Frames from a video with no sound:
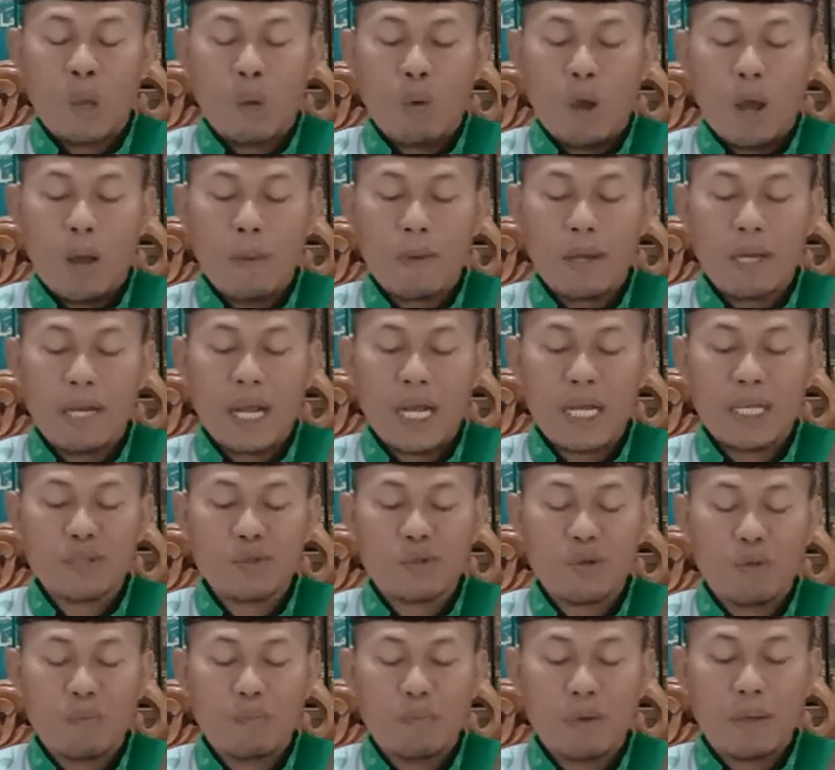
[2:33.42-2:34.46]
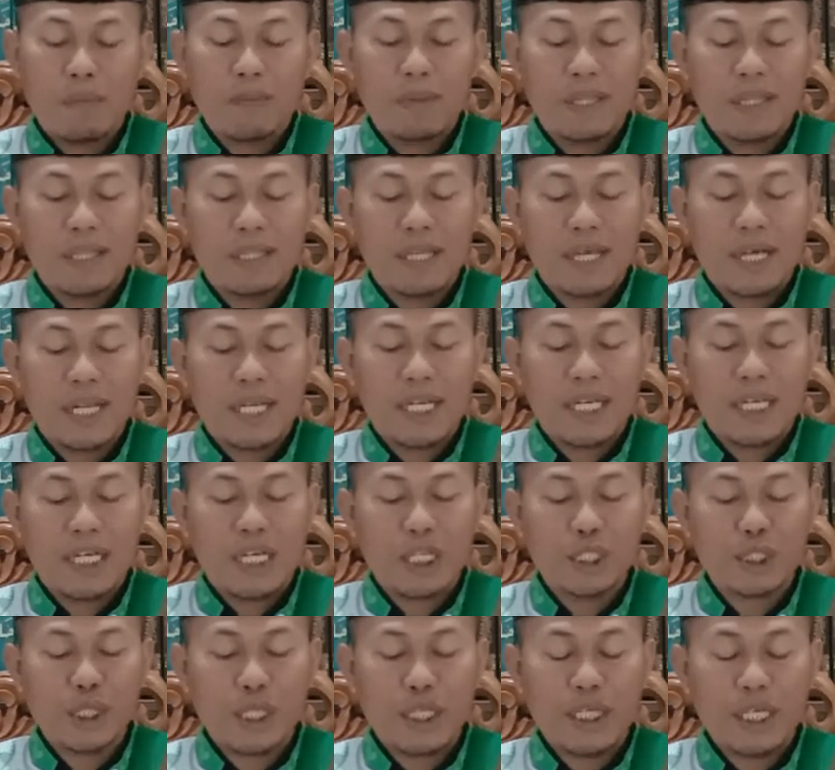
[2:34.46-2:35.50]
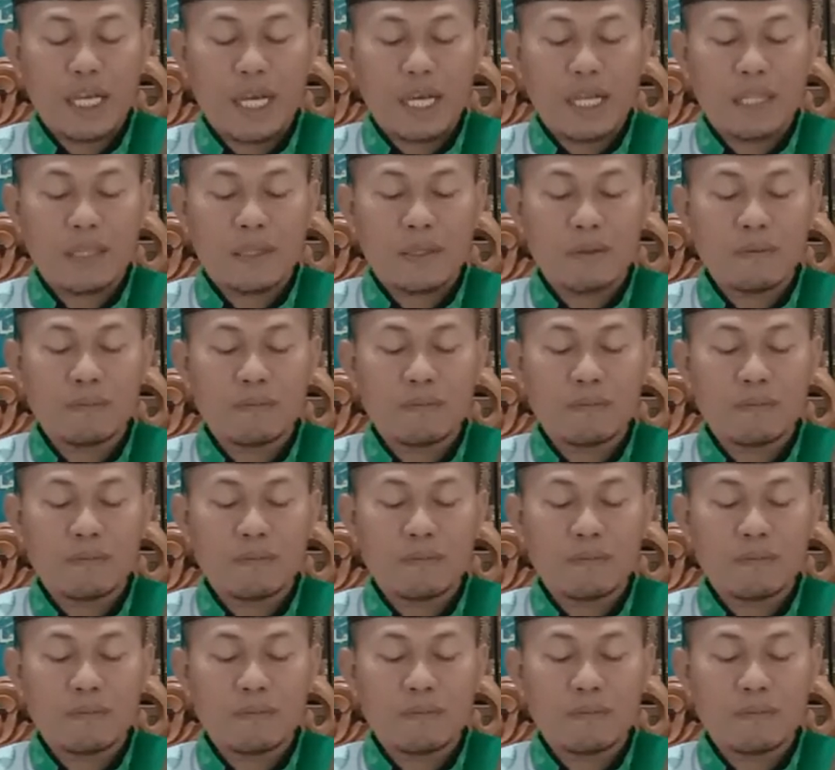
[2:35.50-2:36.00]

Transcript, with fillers: wa man asaba min dzalika syai'an